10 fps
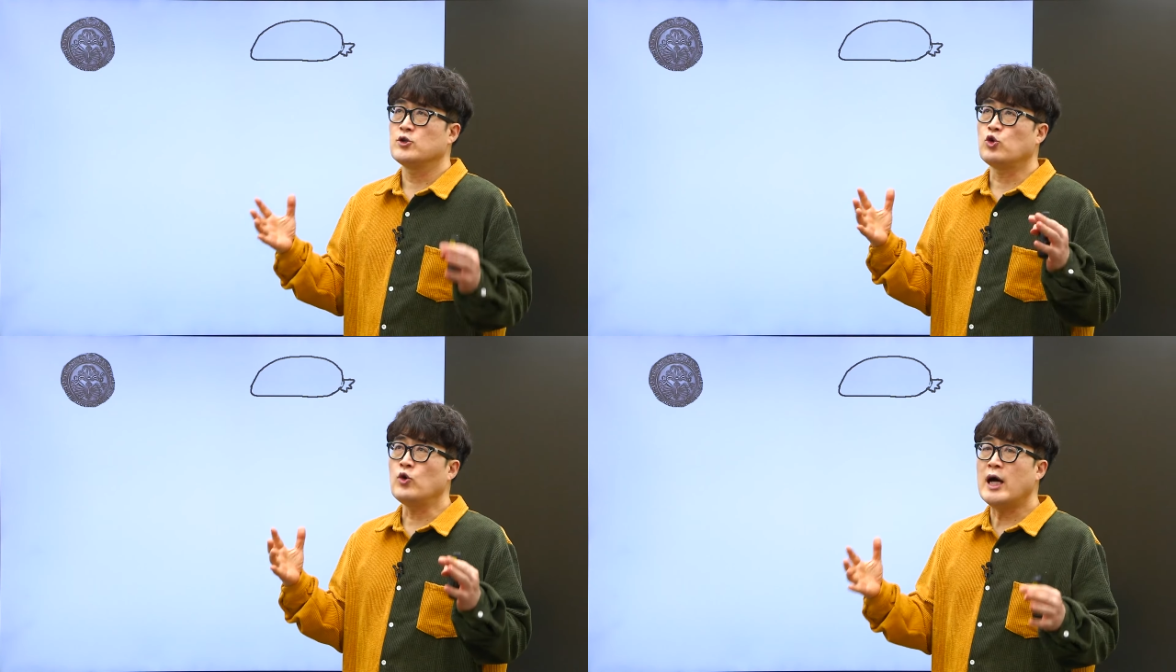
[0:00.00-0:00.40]

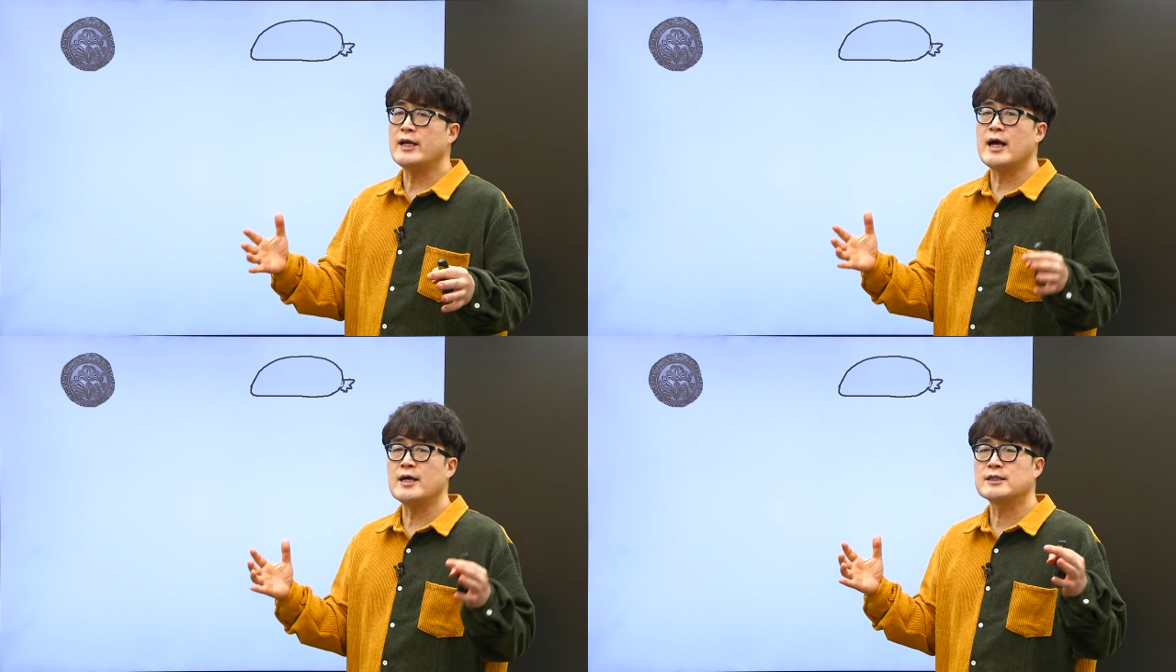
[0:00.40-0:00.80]

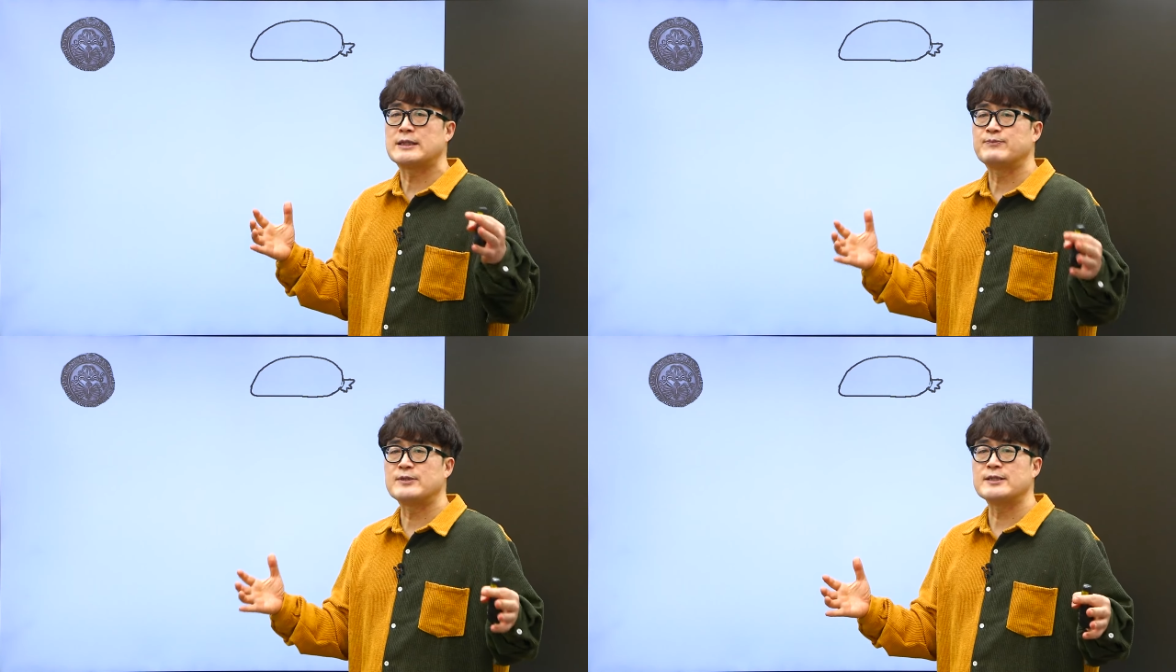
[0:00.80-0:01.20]
통화량
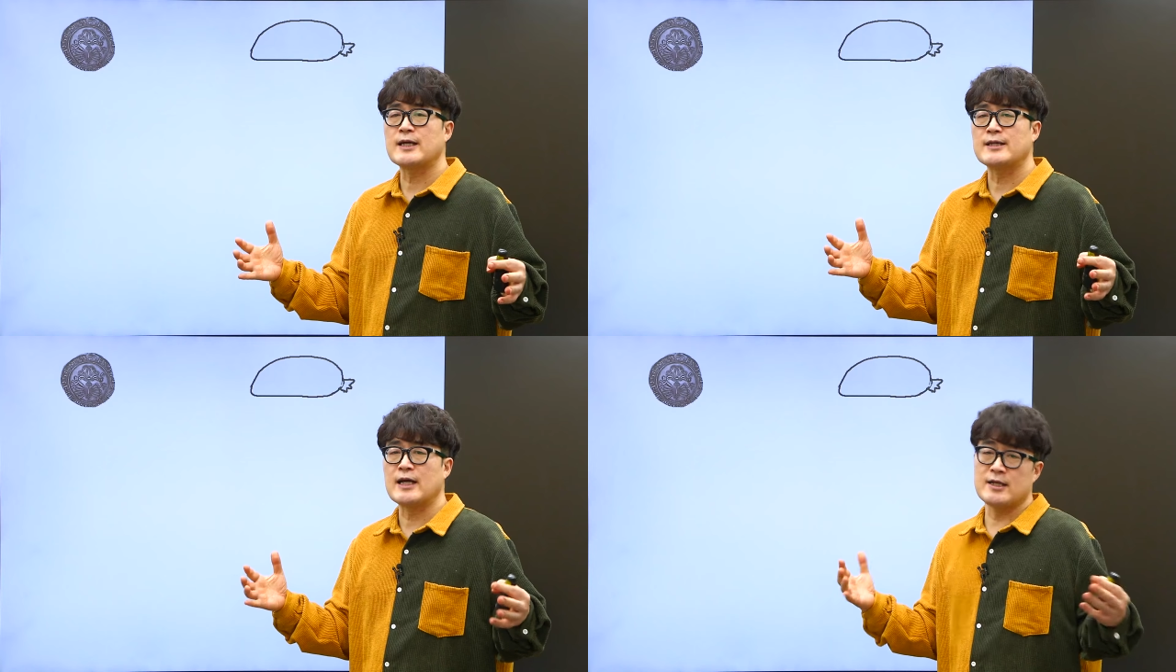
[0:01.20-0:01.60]

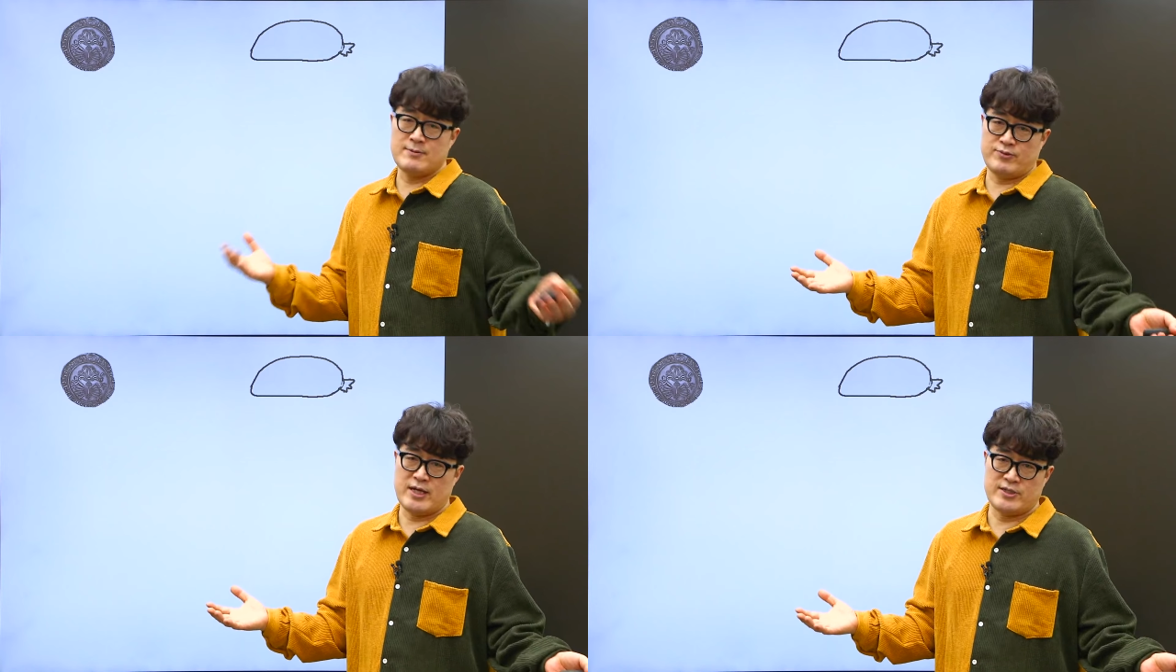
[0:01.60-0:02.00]
급증에 따른
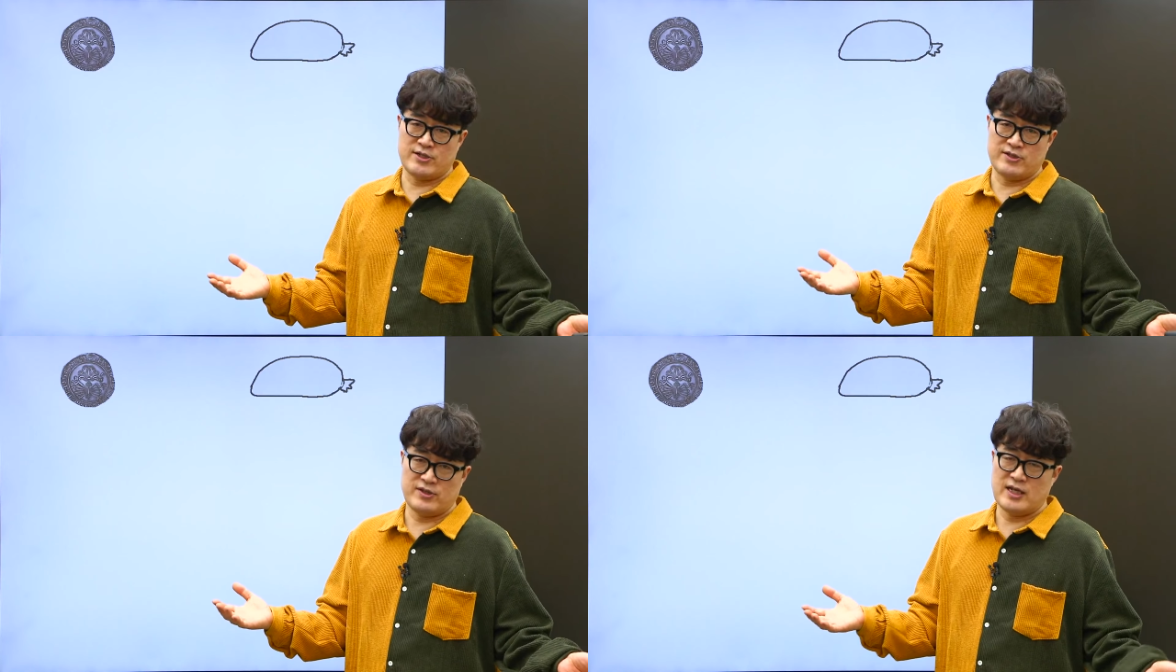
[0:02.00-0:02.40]

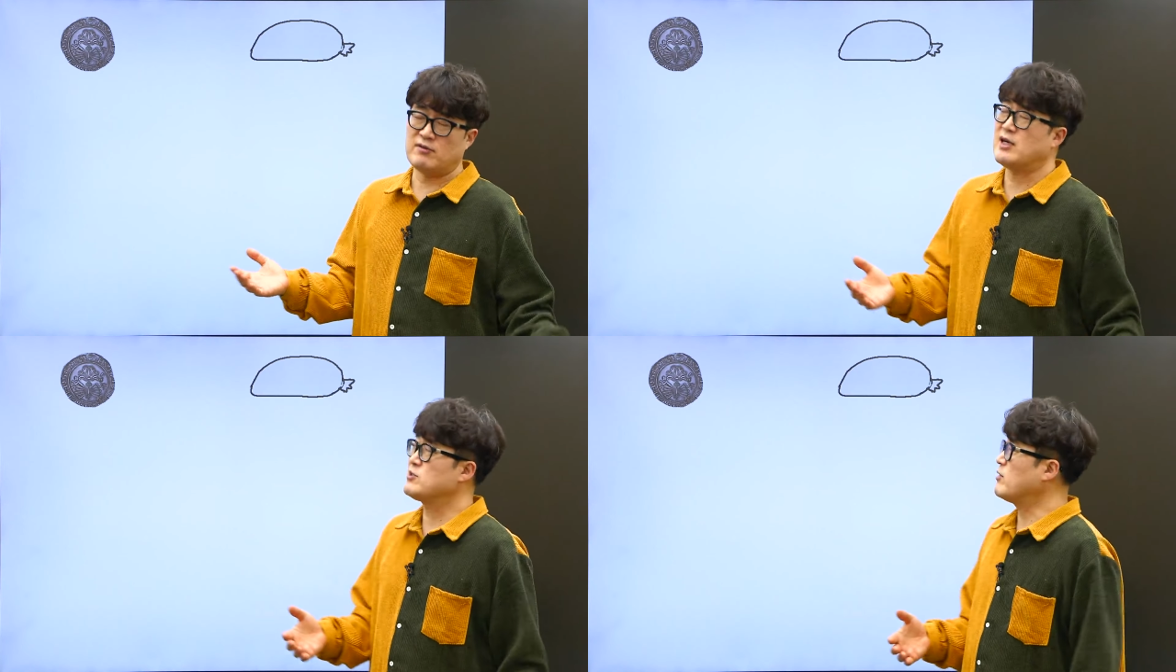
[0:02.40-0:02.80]

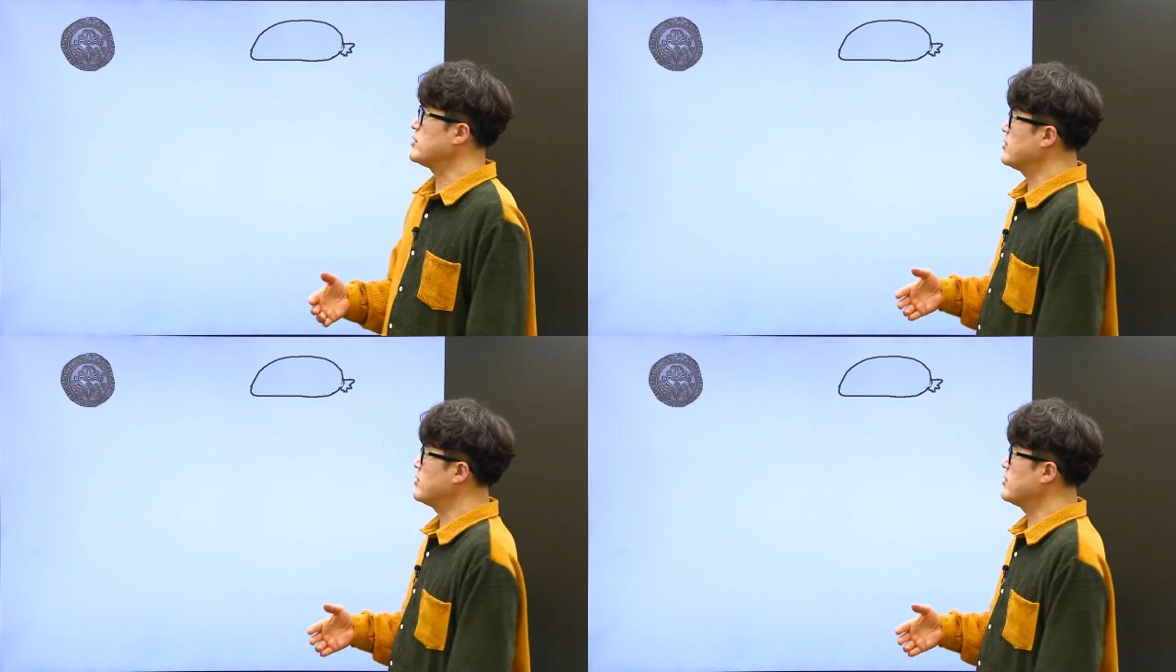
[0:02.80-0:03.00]
인플레이션이라고 할 수가